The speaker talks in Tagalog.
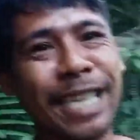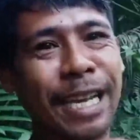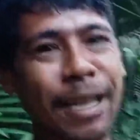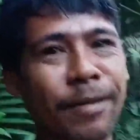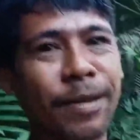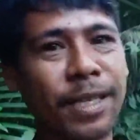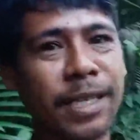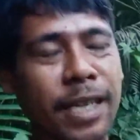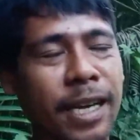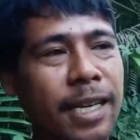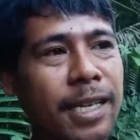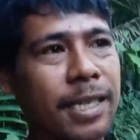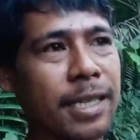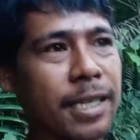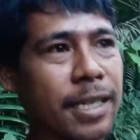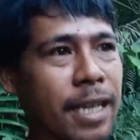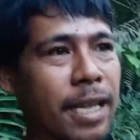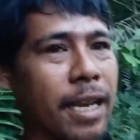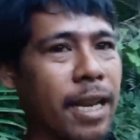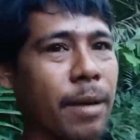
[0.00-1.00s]
salamat
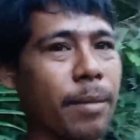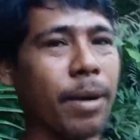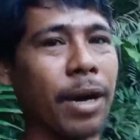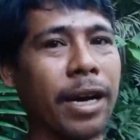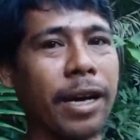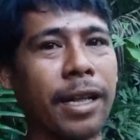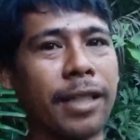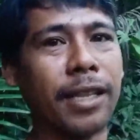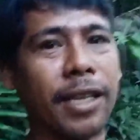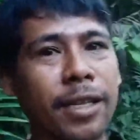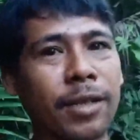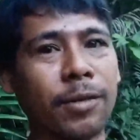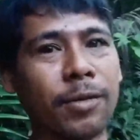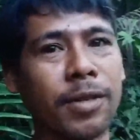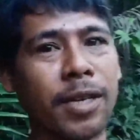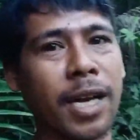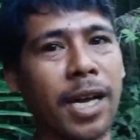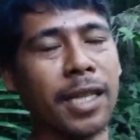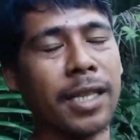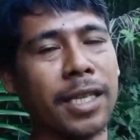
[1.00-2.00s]
guys sana makarating to
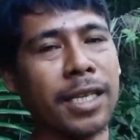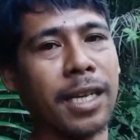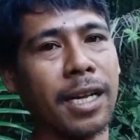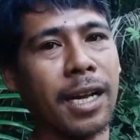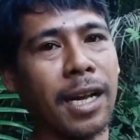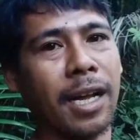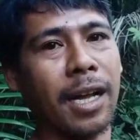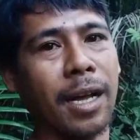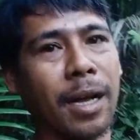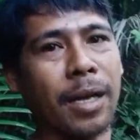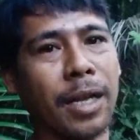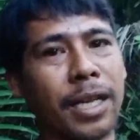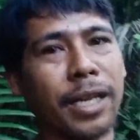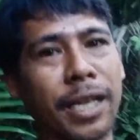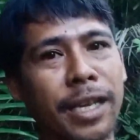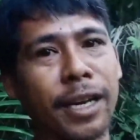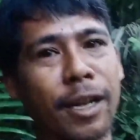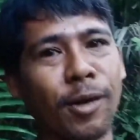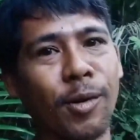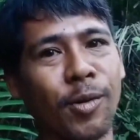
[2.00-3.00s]
sa ating uh,
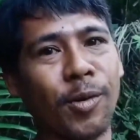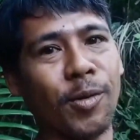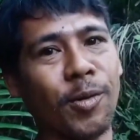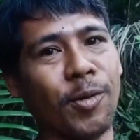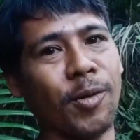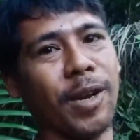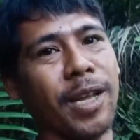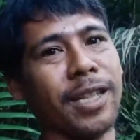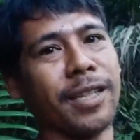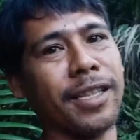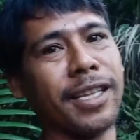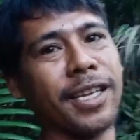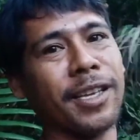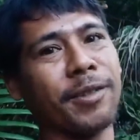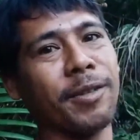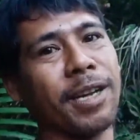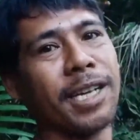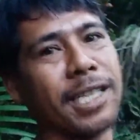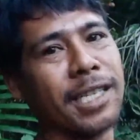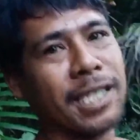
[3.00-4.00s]
kinaukulan thank
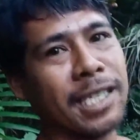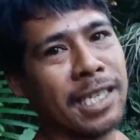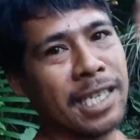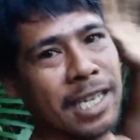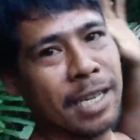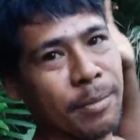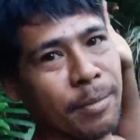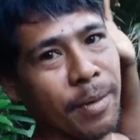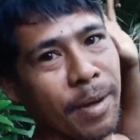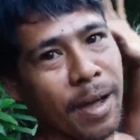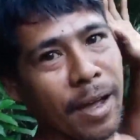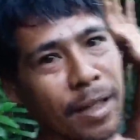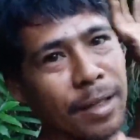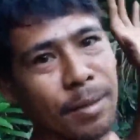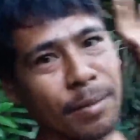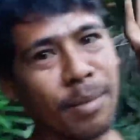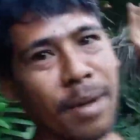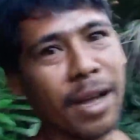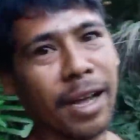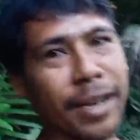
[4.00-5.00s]
you guys
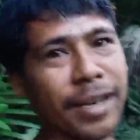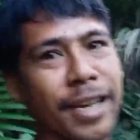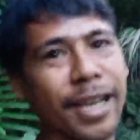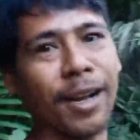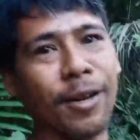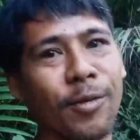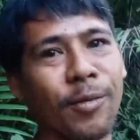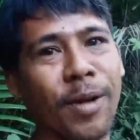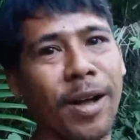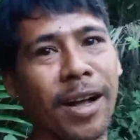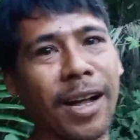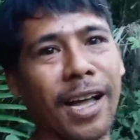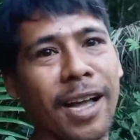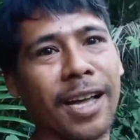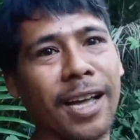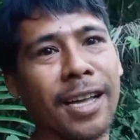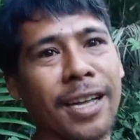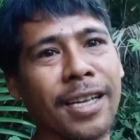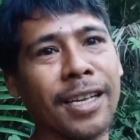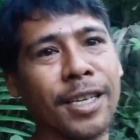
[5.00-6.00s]
at magandang umaga
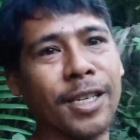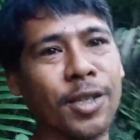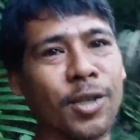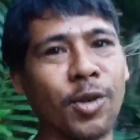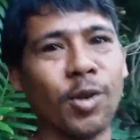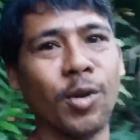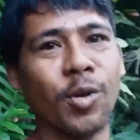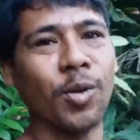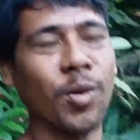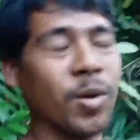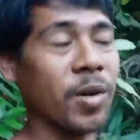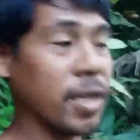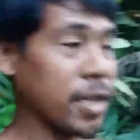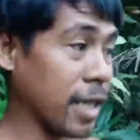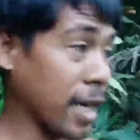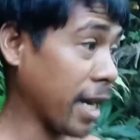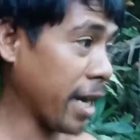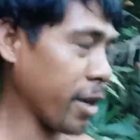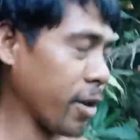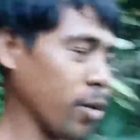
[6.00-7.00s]
so
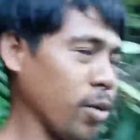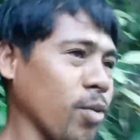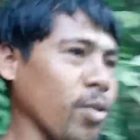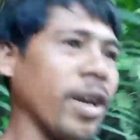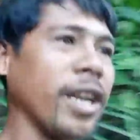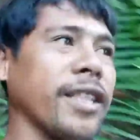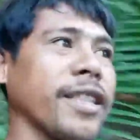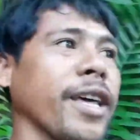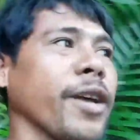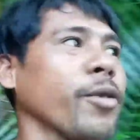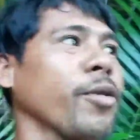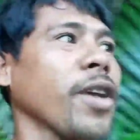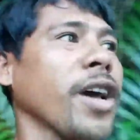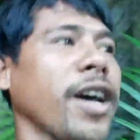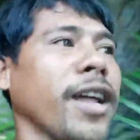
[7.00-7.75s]
sa ngayon wala tayong